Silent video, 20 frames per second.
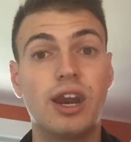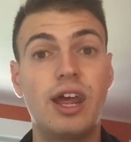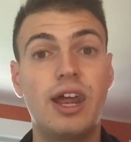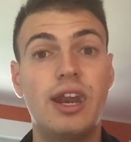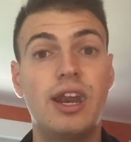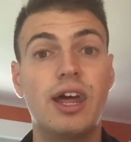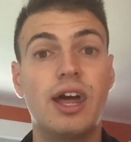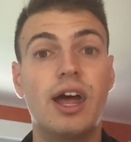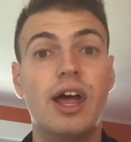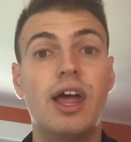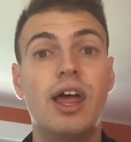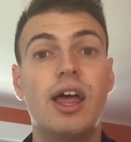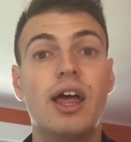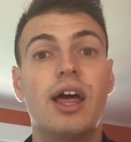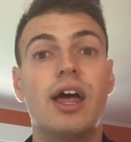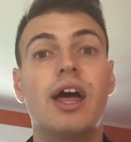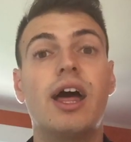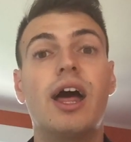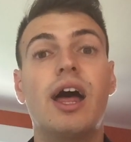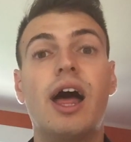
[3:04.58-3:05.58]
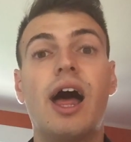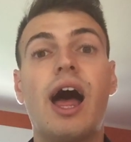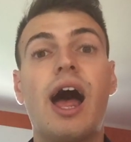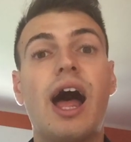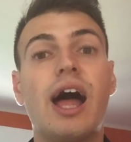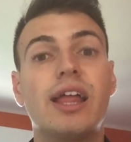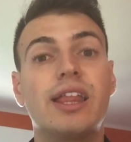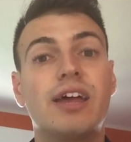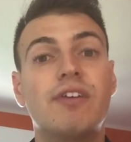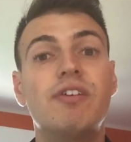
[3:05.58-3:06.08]
Ren eh,
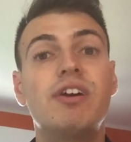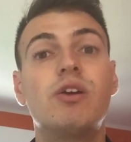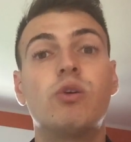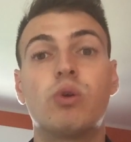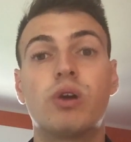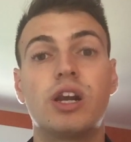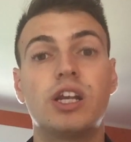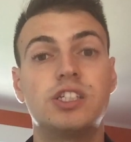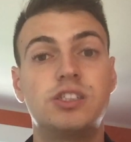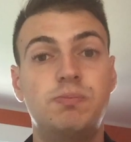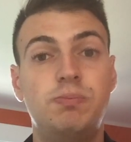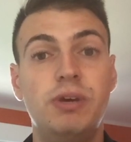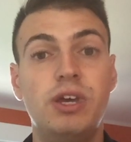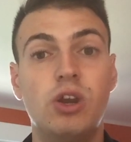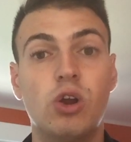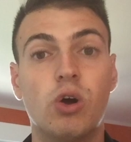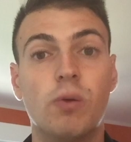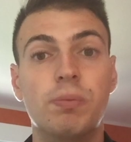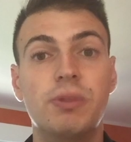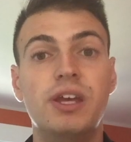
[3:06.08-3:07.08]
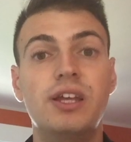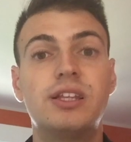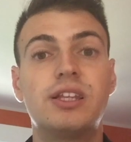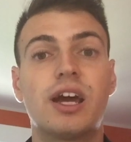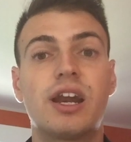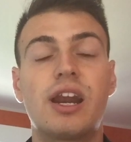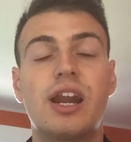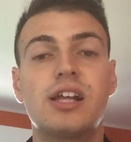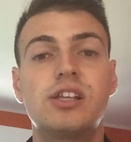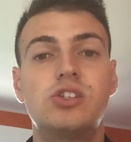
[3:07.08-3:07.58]
ad avere un respiro
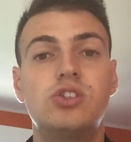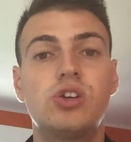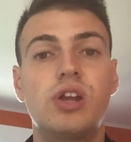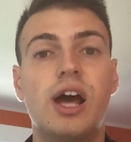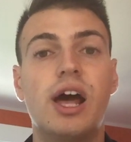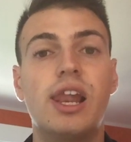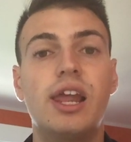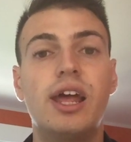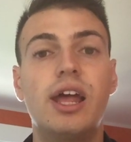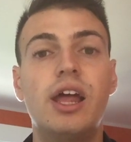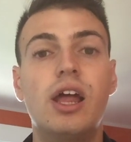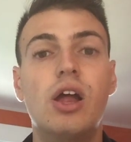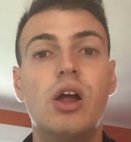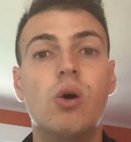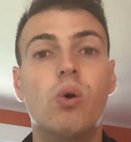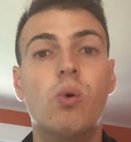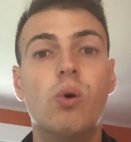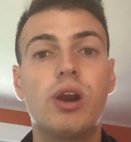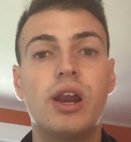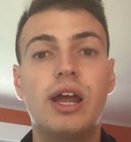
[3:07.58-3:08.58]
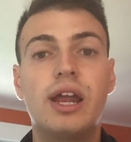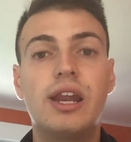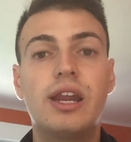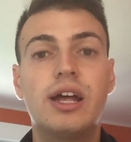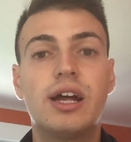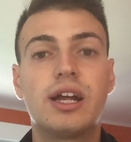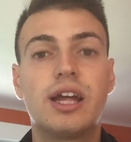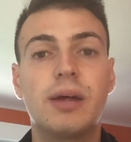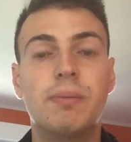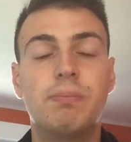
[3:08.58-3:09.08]
internazionale, un
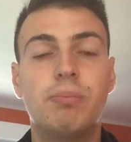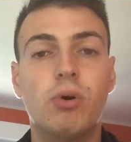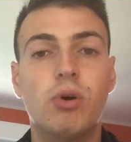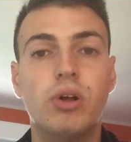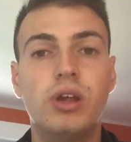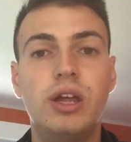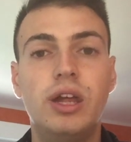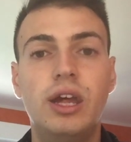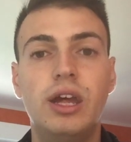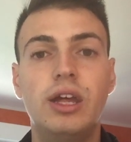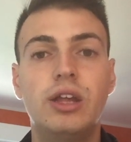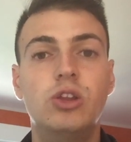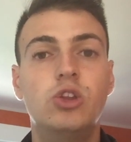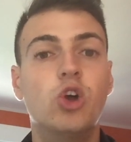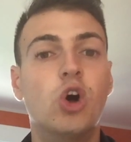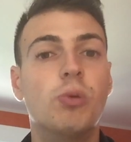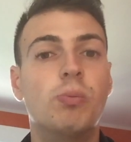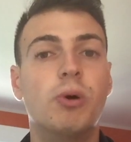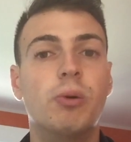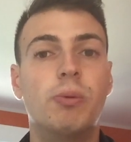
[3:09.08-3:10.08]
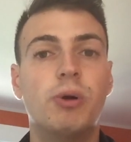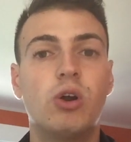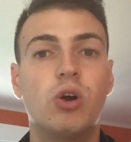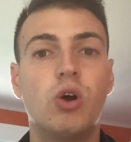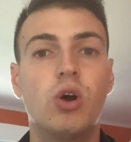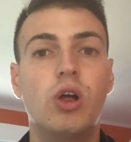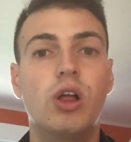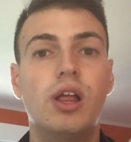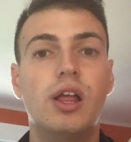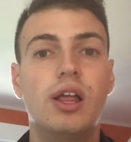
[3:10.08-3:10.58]
Ren che poi dopo
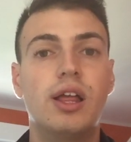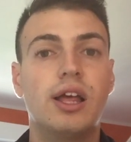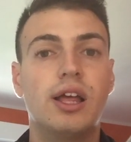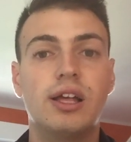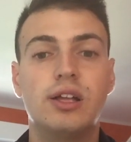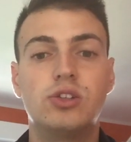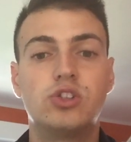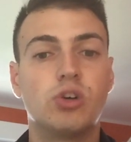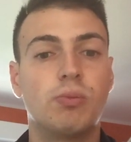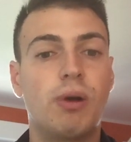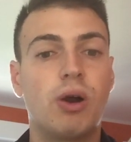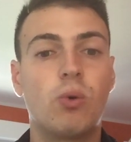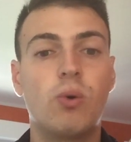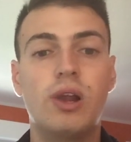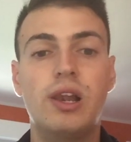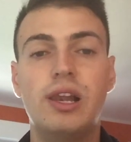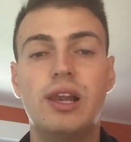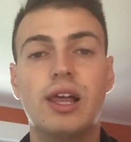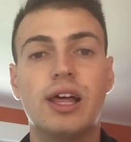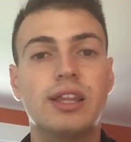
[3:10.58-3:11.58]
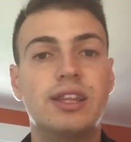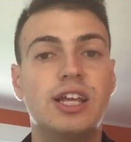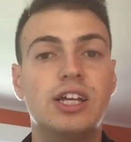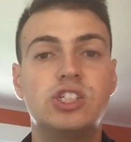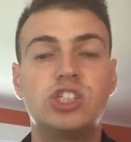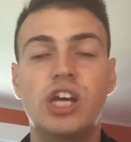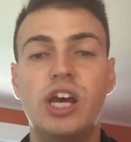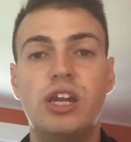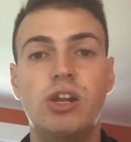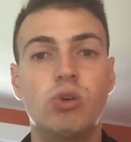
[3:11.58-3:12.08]
però eh, insomma quel
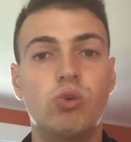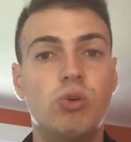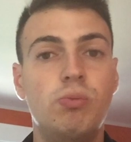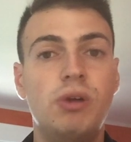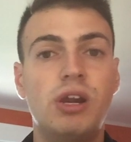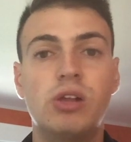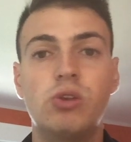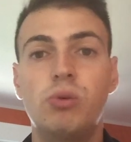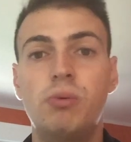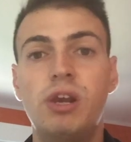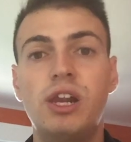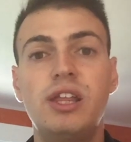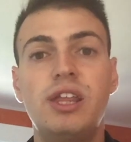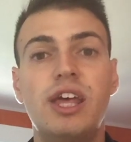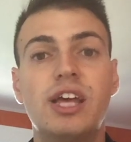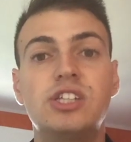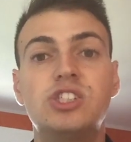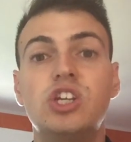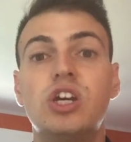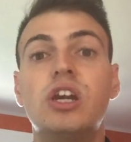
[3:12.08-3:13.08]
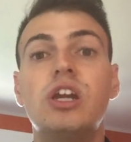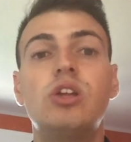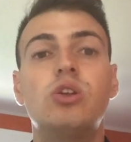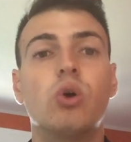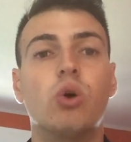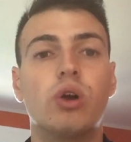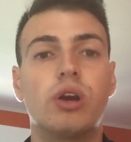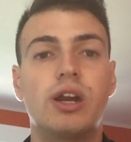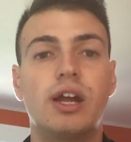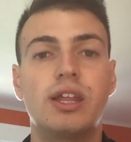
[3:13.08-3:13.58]
decennio 2000-2010
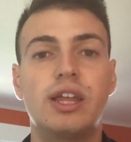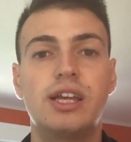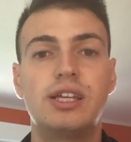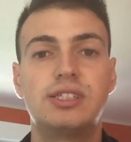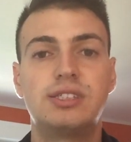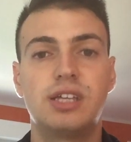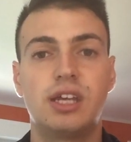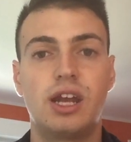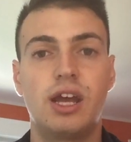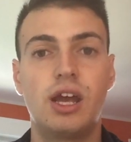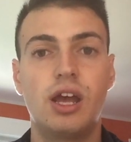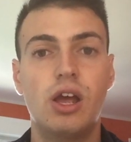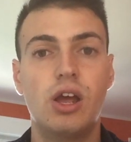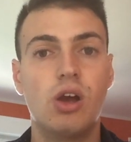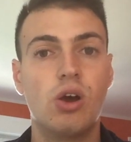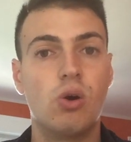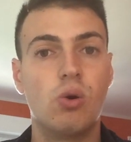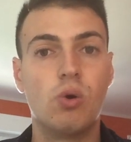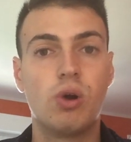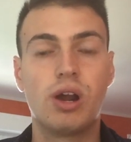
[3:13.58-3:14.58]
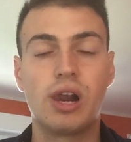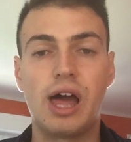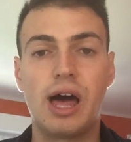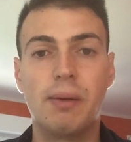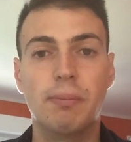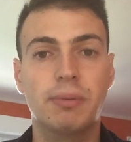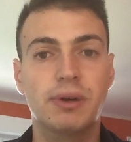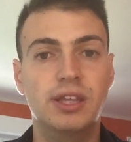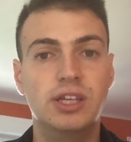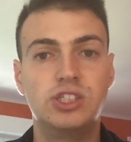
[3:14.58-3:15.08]
ritorna ad essere un
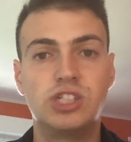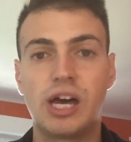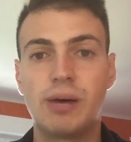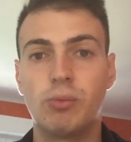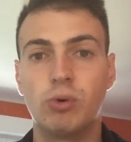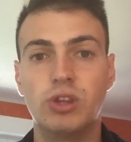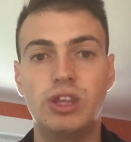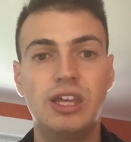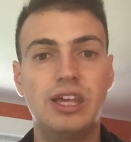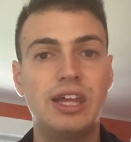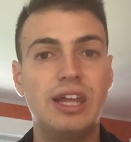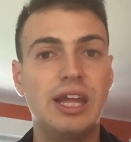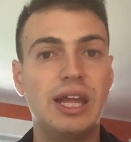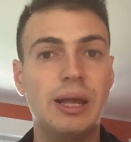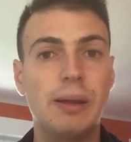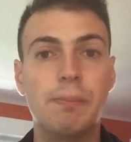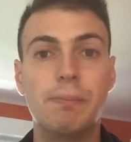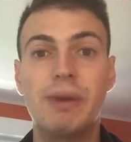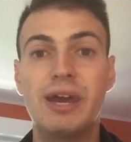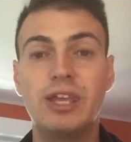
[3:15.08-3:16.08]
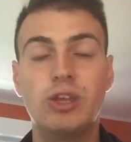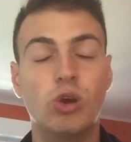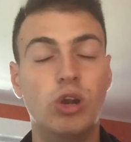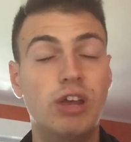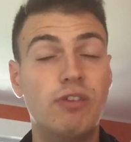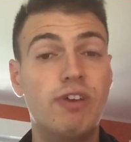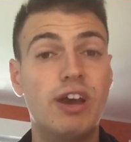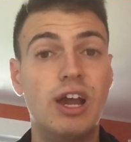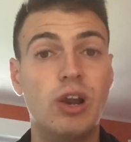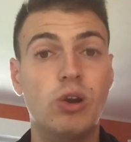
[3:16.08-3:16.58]
club diciamo di medio
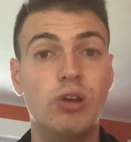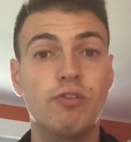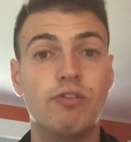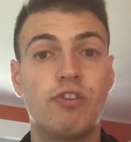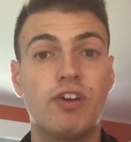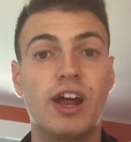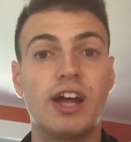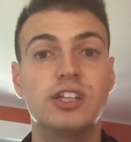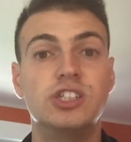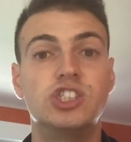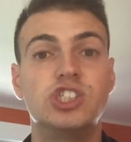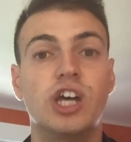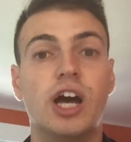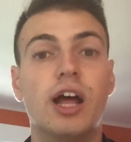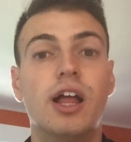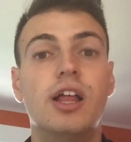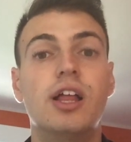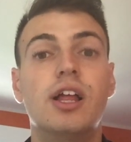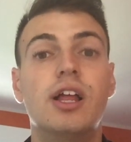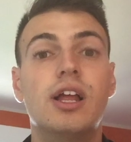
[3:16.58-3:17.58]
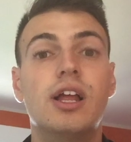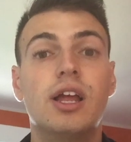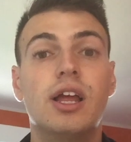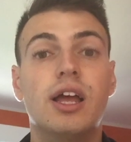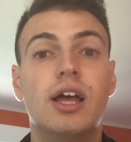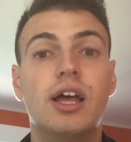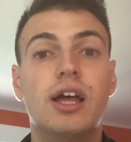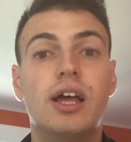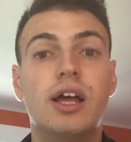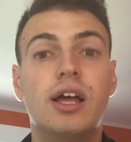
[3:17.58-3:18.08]
livello in Francia.
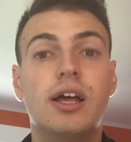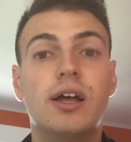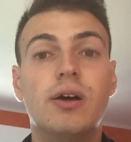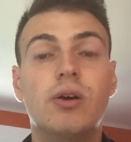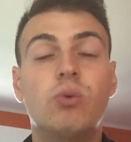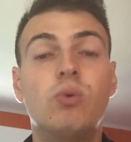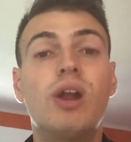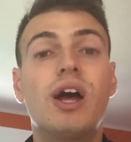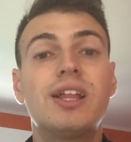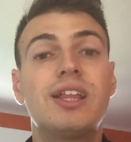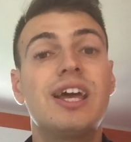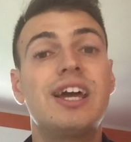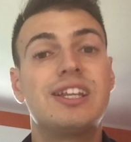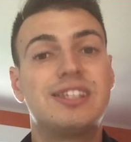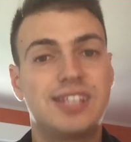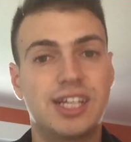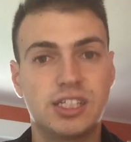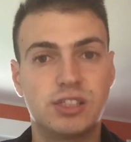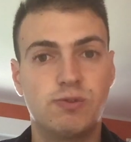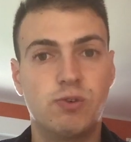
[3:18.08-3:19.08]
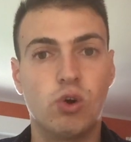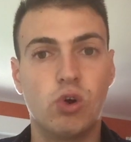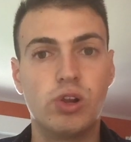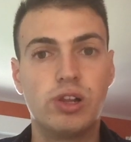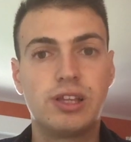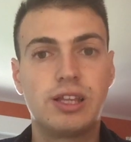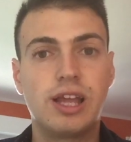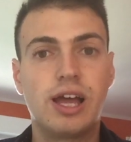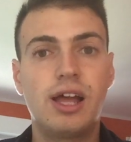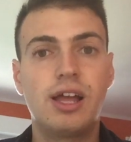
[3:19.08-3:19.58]
Eh, una terza
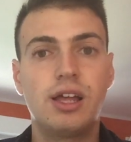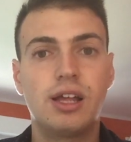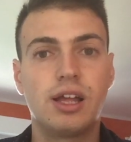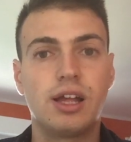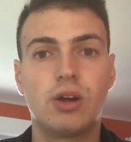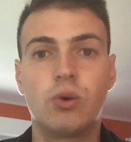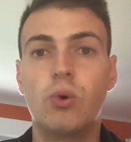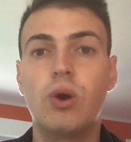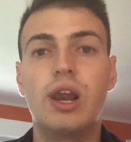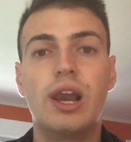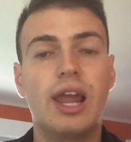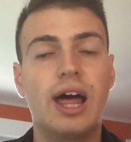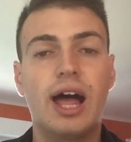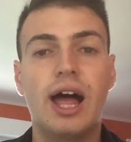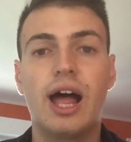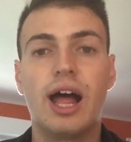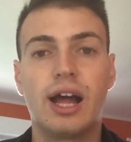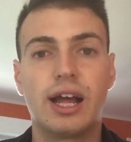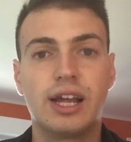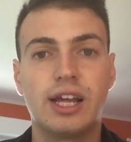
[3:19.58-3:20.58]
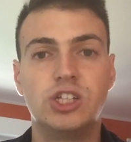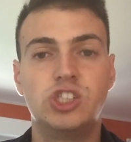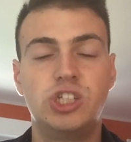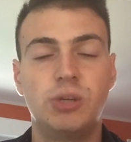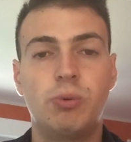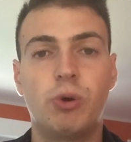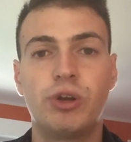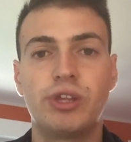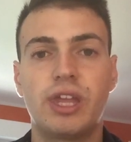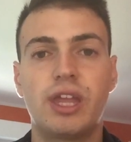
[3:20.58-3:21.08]
svolta è quella che
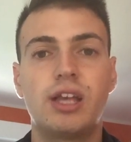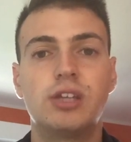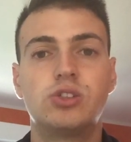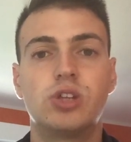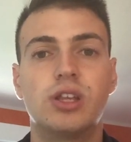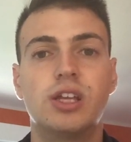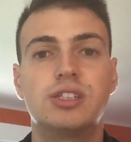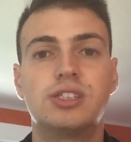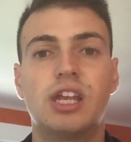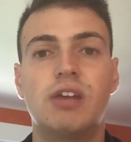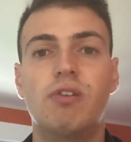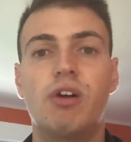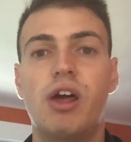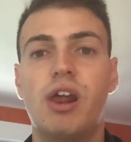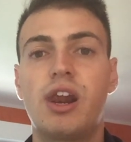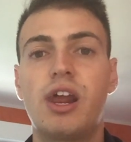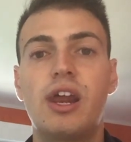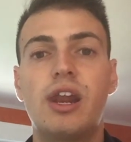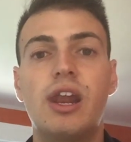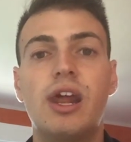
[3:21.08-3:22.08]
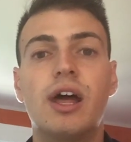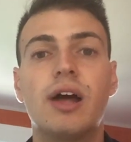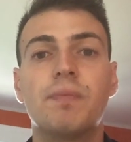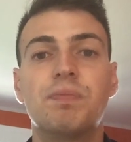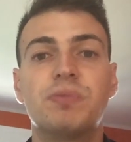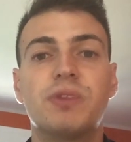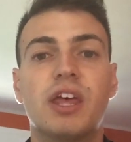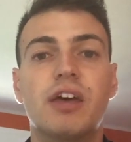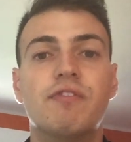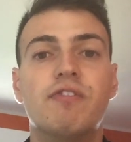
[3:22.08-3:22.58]
ci porta adesso a descrivere
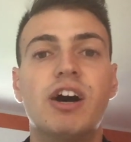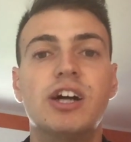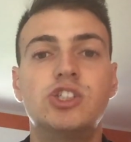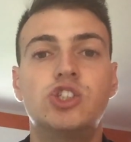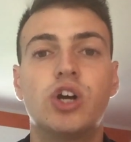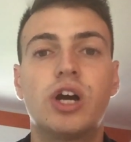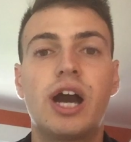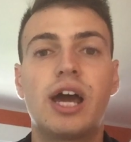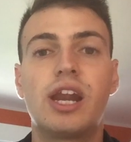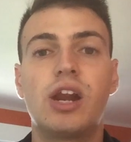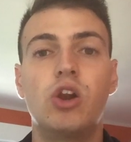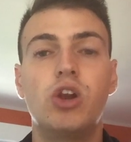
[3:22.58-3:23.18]
Ren che va a giocare